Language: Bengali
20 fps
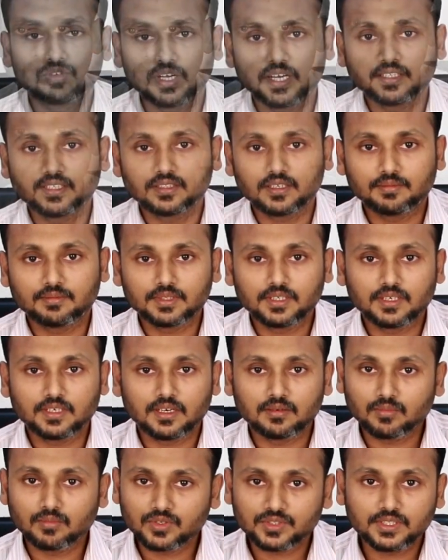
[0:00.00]
গাইজ আমাদের
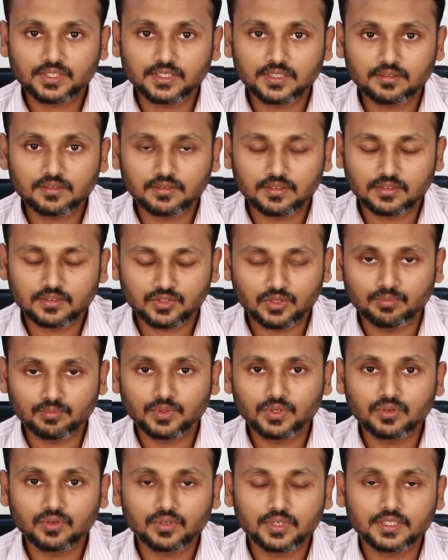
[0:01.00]
আনবক্সিং
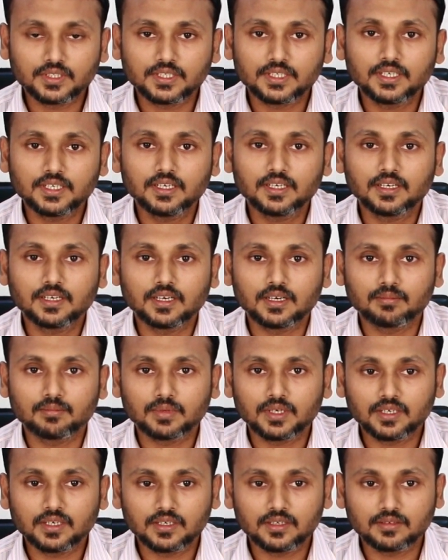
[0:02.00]
সম্পন্ন হয়েছে
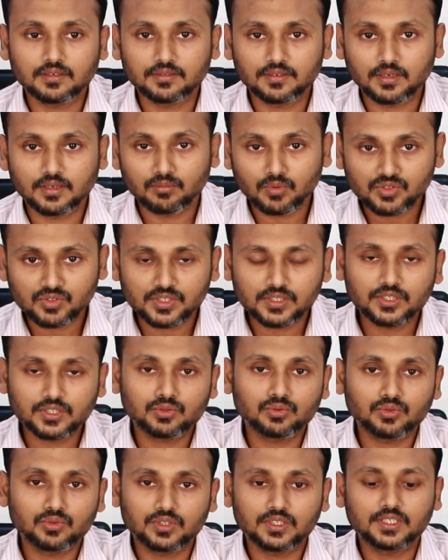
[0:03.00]
আমরা আনবক্সিংয়ের
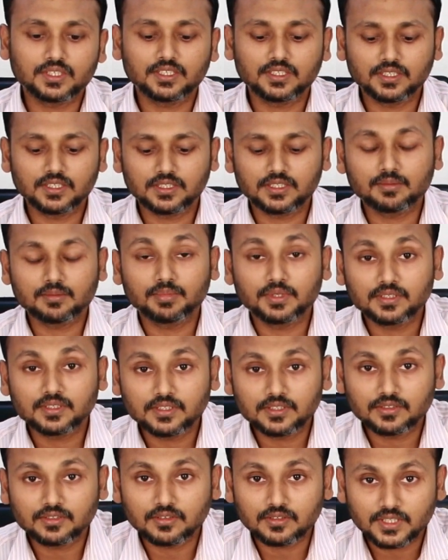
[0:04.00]
শুরুতে যে জিনিসটা
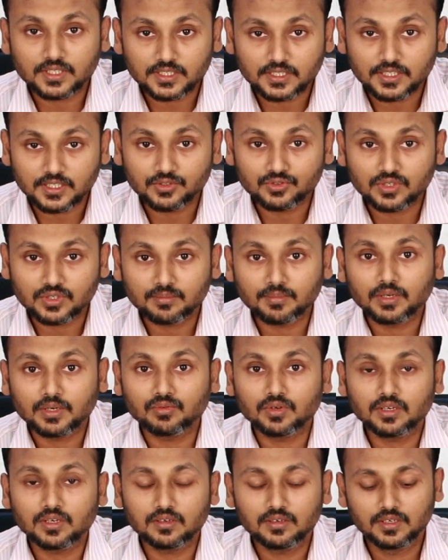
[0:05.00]
পেয়েছি সেটা হচ্ছে একটা ইউজার
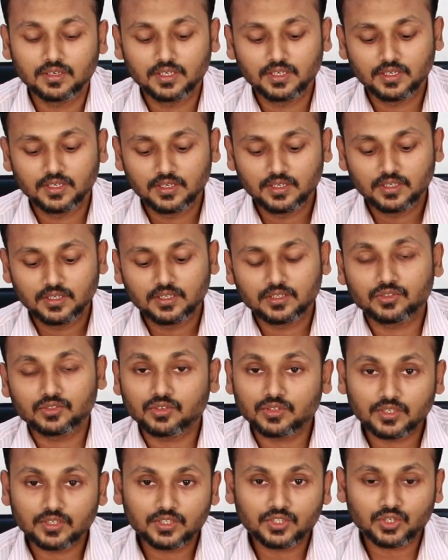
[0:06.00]
ম্যানুয়াল
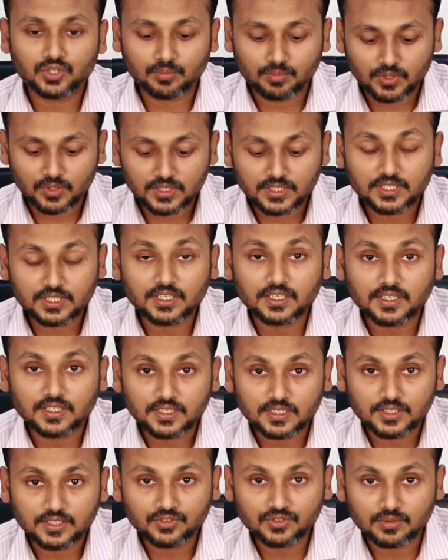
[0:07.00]
যথারীতি সব প্রোডাক্টের সাথে
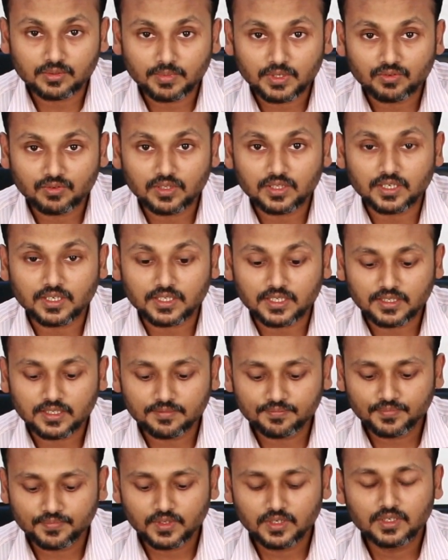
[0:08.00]
একটা ইউজার ম্যানুয়াল থাকে
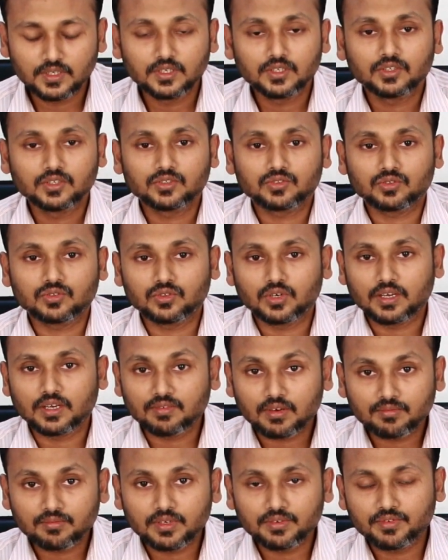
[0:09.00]
সো
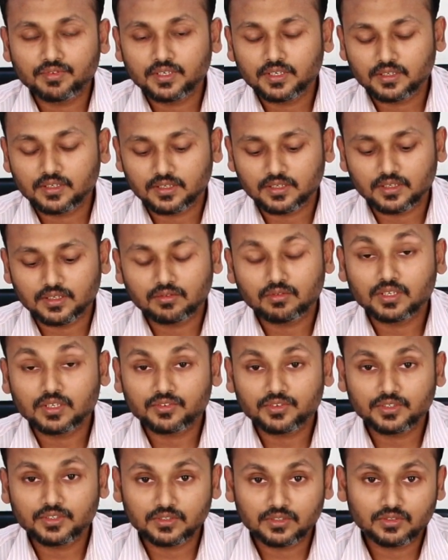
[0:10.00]
এবার ভিভি ওয়ান
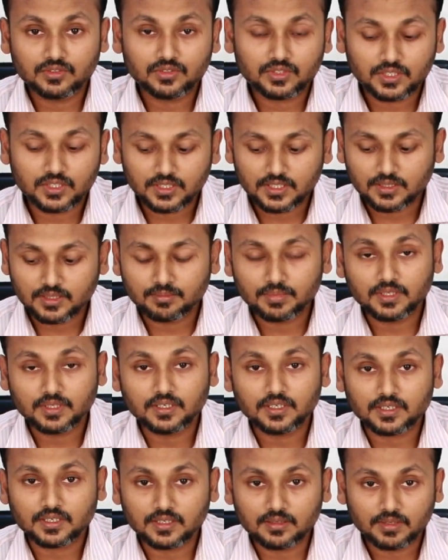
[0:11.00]
থ্রি জিরোর সাথে আপনি
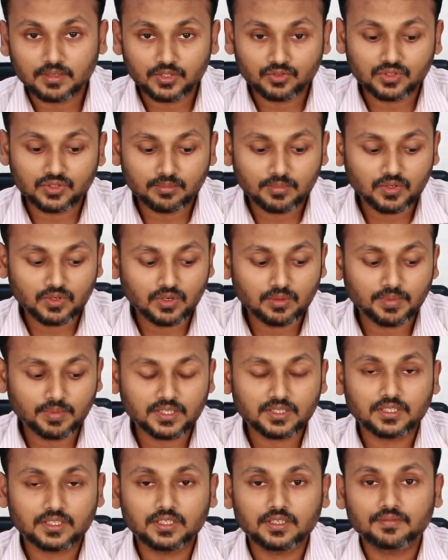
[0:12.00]
একটা ইউজার ম্যানুয়াল
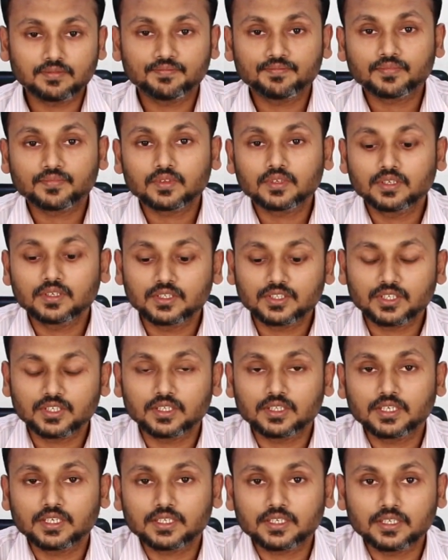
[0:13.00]
পাচ্ছেন
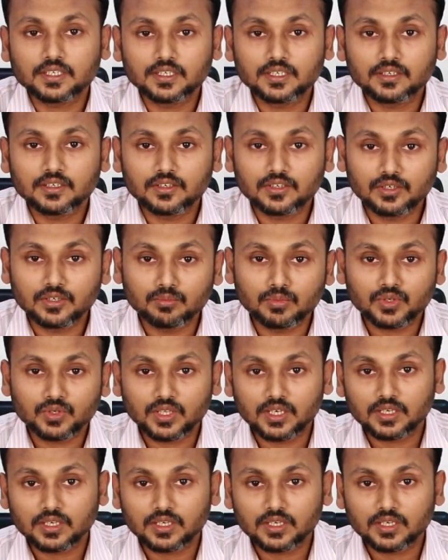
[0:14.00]
সাথে একটা রিমোট